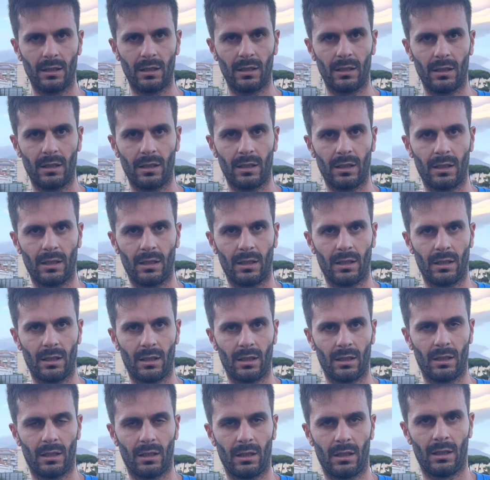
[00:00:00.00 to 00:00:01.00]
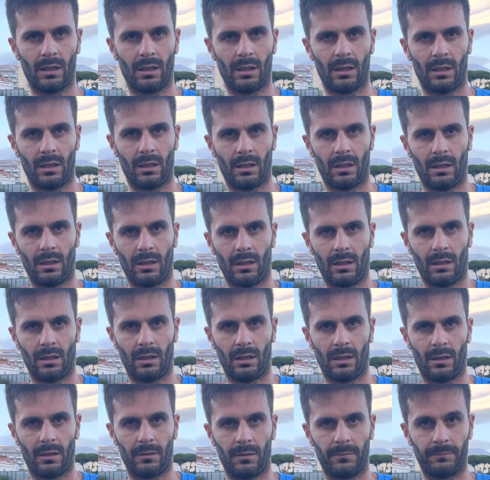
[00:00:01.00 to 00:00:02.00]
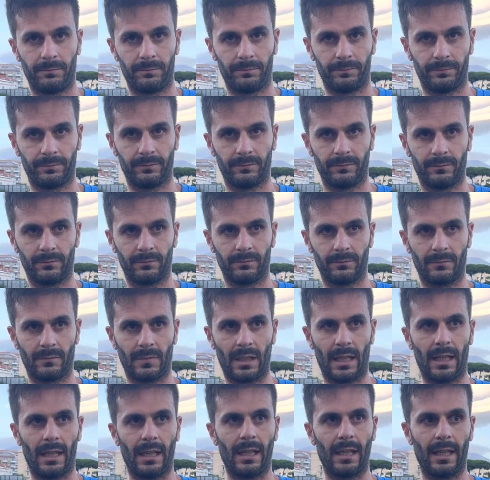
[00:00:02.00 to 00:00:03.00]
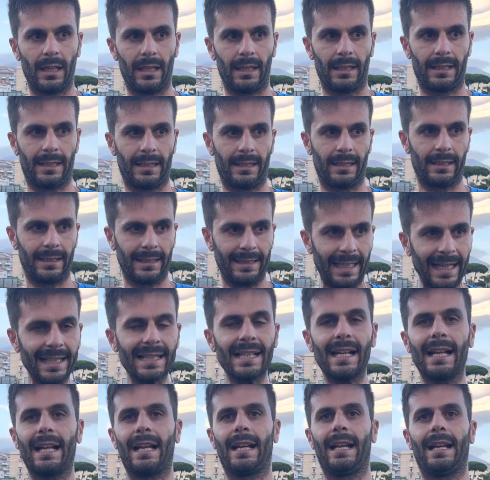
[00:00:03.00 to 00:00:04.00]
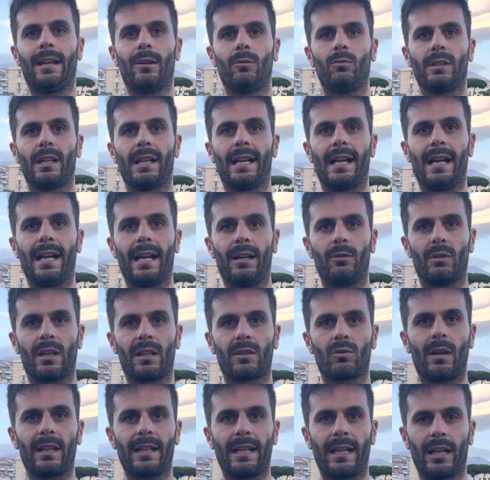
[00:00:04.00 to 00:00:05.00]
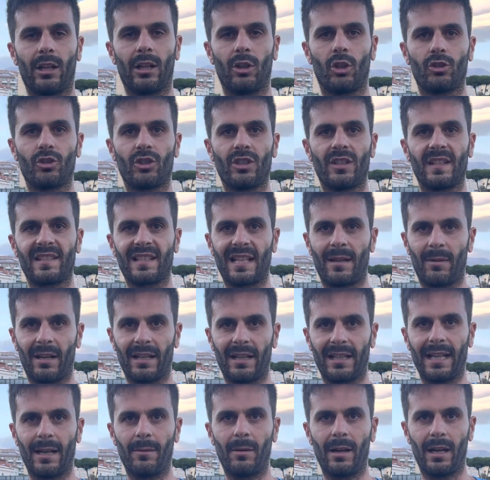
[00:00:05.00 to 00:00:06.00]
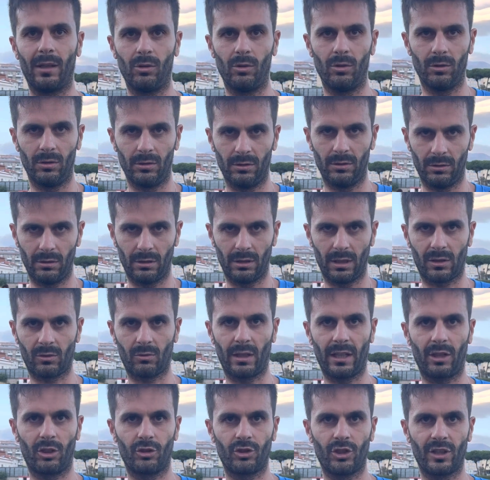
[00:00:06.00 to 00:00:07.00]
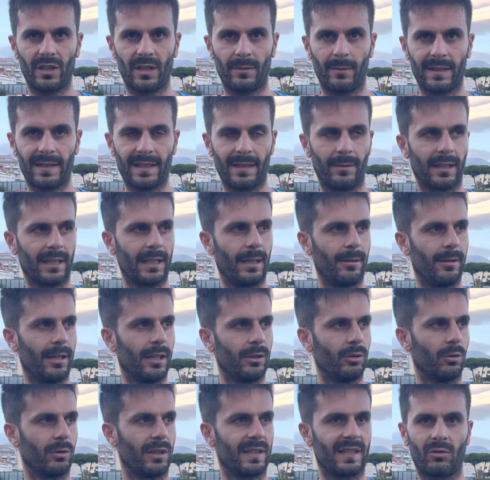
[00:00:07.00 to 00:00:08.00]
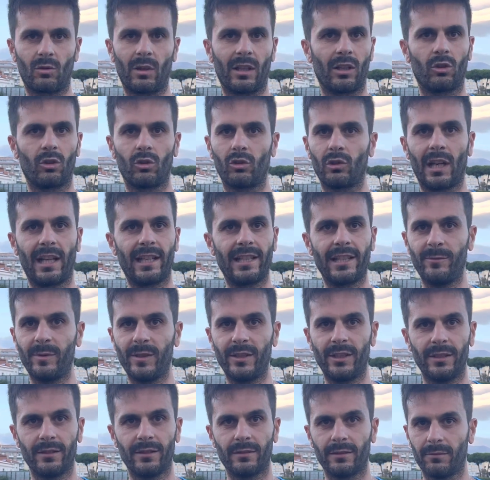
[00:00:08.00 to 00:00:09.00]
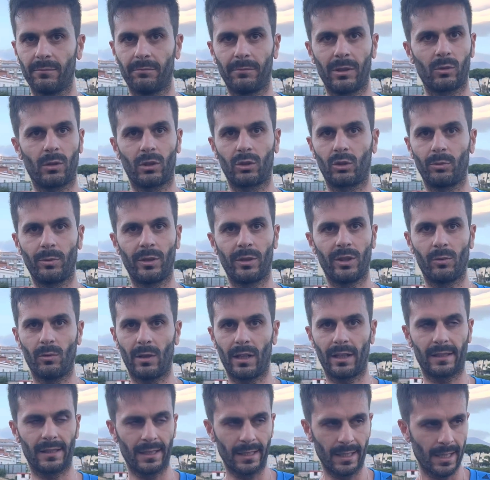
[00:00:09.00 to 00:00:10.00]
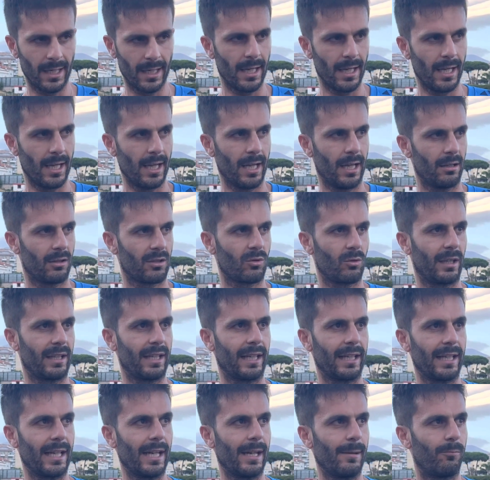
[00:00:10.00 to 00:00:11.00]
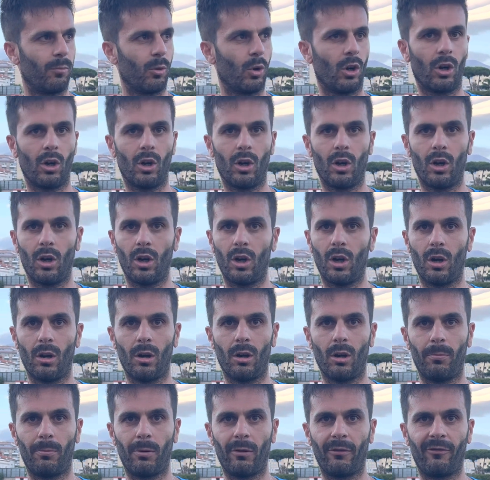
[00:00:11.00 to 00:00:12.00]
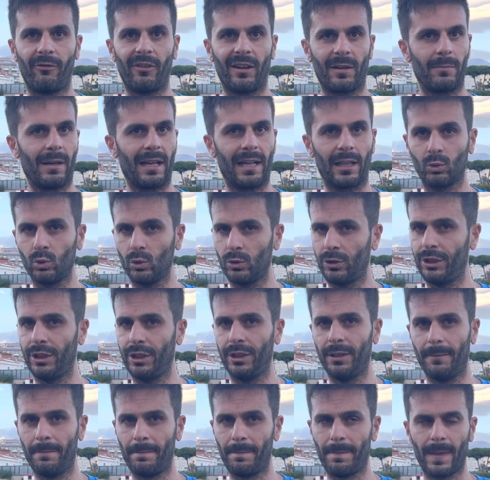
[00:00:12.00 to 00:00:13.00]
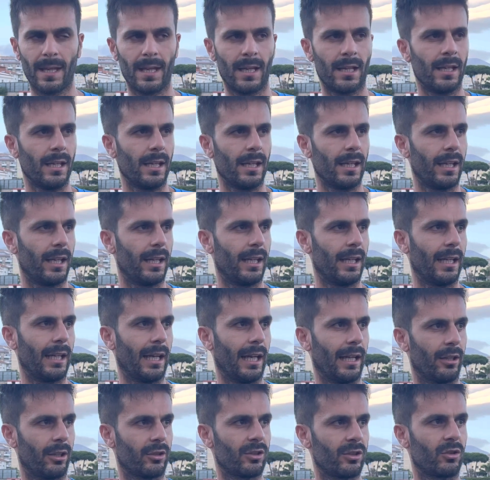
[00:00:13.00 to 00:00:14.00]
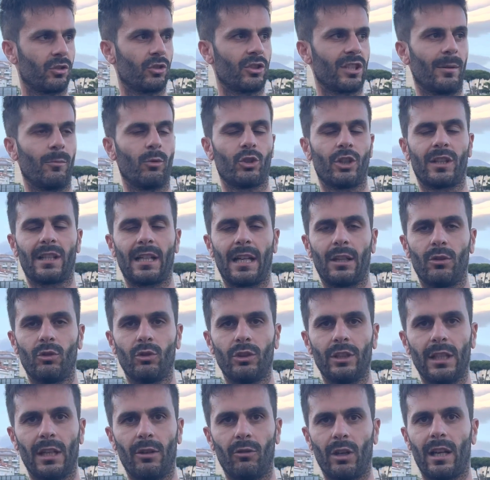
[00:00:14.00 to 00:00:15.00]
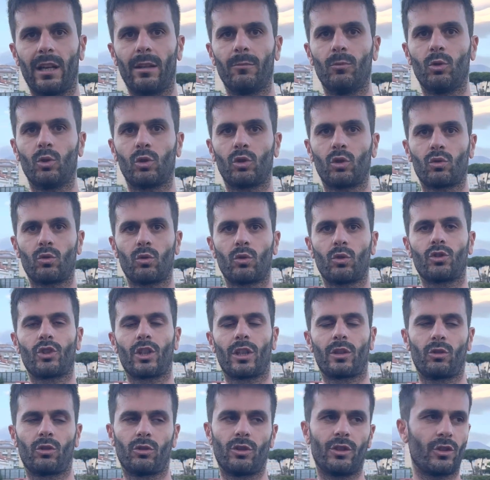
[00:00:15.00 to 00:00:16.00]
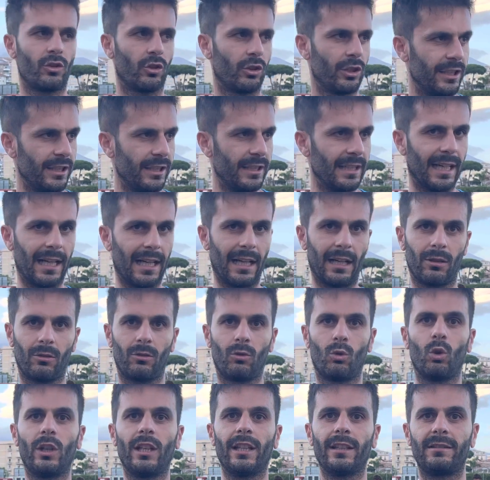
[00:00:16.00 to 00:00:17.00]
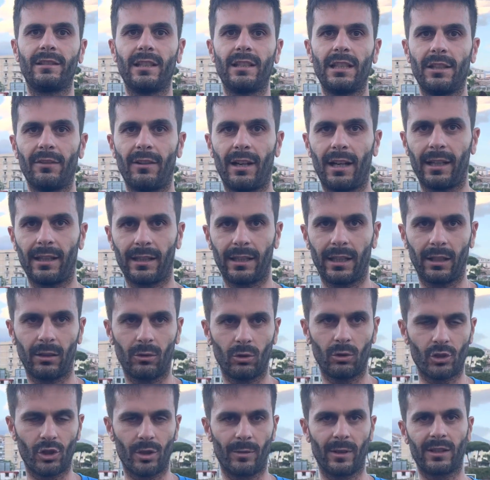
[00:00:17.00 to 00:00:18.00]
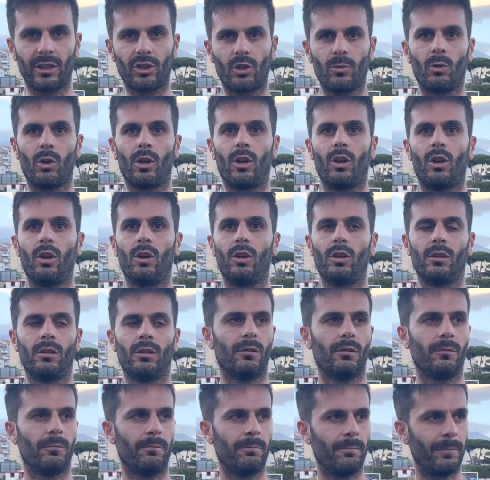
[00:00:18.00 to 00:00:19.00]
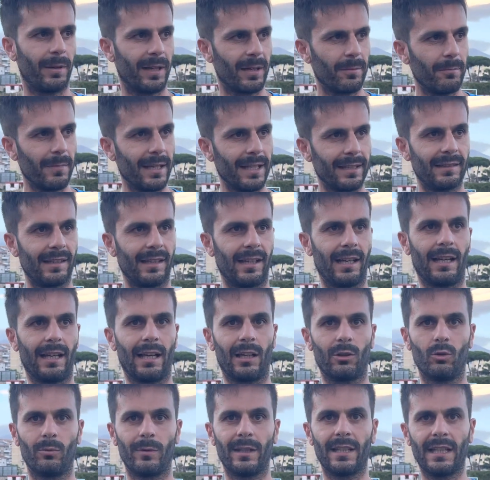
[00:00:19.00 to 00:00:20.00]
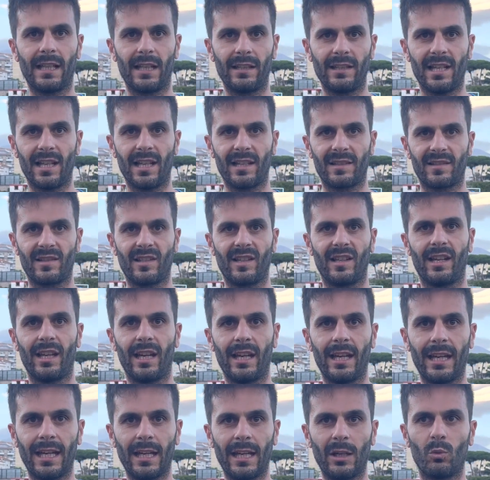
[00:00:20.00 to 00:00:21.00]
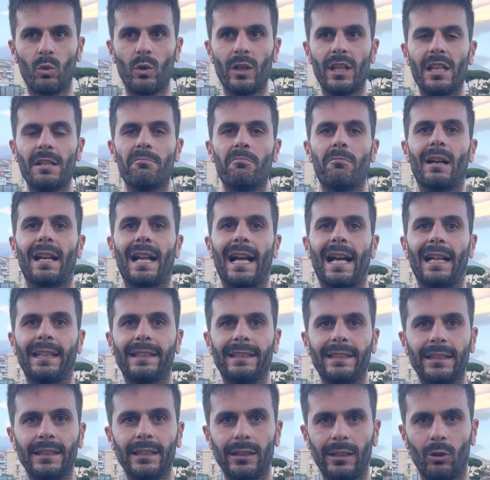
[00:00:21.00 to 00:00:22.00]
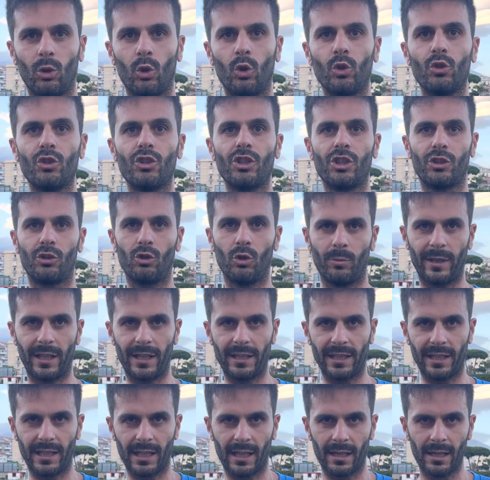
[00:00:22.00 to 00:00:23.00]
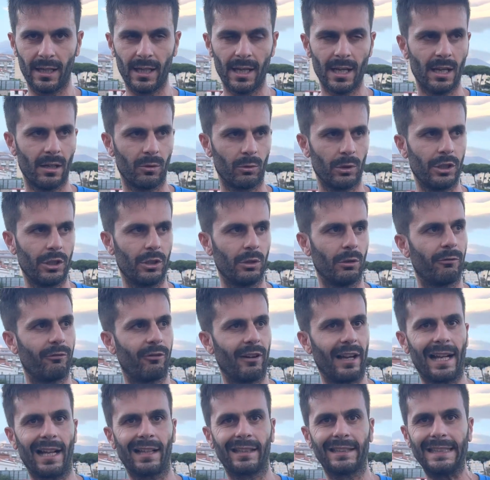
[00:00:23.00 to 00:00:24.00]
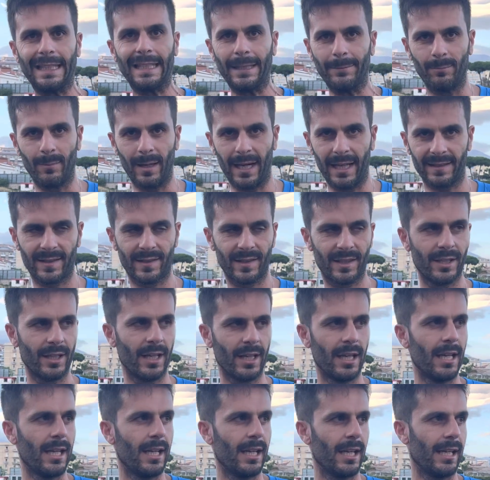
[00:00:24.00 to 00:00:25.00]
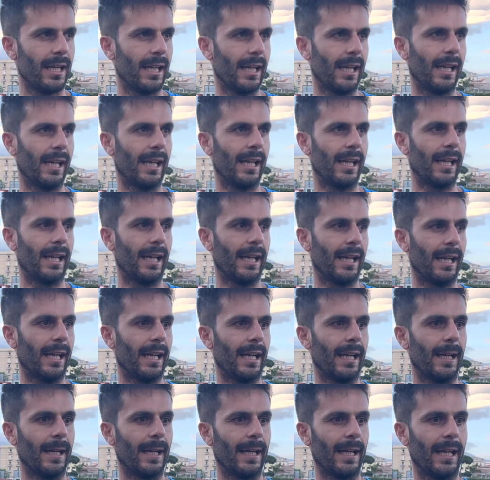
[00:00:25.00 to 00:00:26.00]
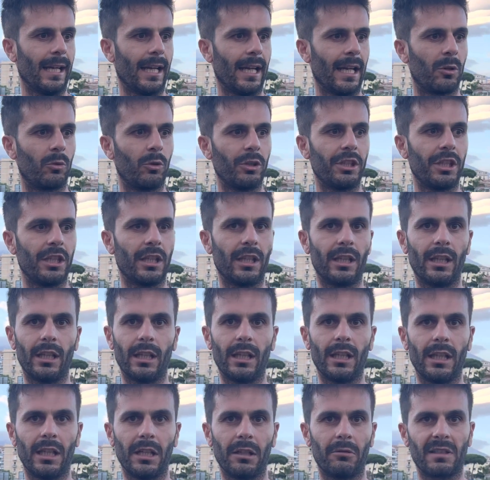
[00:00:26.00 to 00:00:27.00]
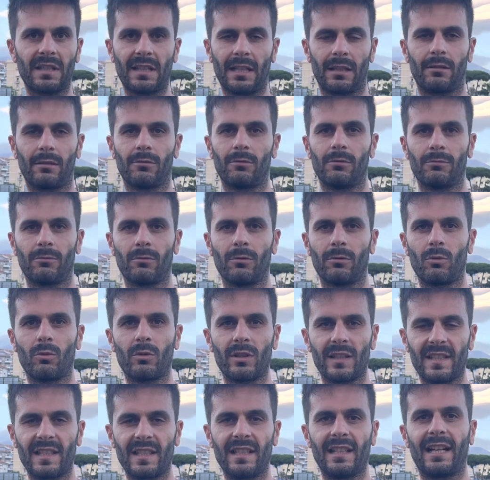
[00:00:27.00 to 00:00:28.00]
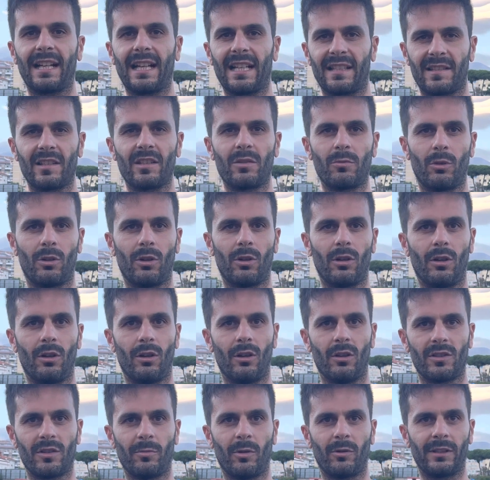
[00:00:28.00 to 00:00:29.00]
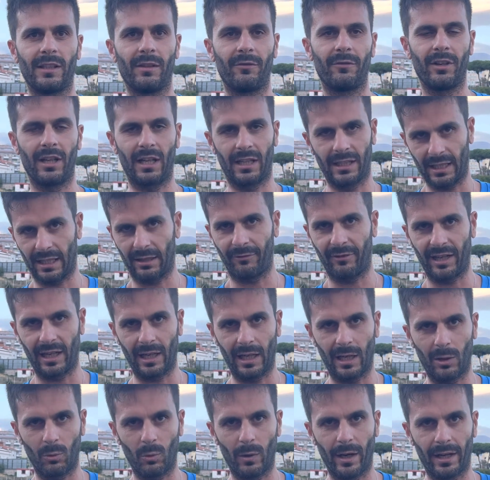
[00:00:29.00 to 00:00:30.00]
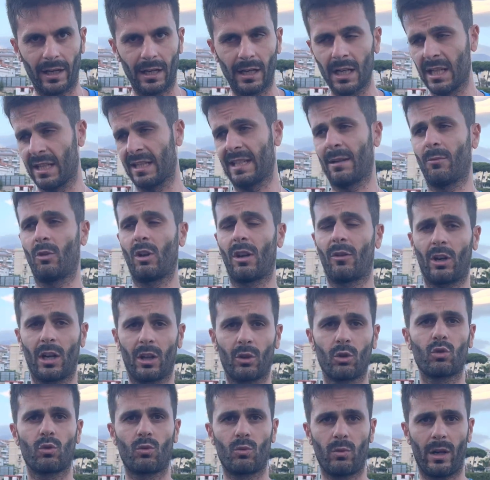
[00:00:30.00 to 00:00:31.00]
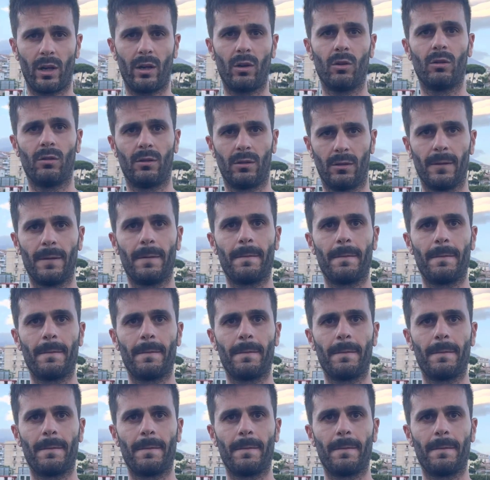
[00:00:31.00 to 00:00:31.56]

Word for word: Sora è una corazzata, Gheda che cos'è? Gaeta è una, è una squadra che oggi si sta amalgamando, la squadra che oggi stiamo amalgamando, questa squadra non ha limiti per quanto mi riguarda, una squadra che può, può far male a tutti e adesso stiamo cercando di lavorare molto sul concetto di solidità collettiva che logicamente ci può permettere la domenica di essere equilibrati ogni domenica, quindi non fare alti e bassi. E, e quindi questa, con questi ragazzi si può, si può, davvero andare a fare la guerra. Stiamo lavorando su quello.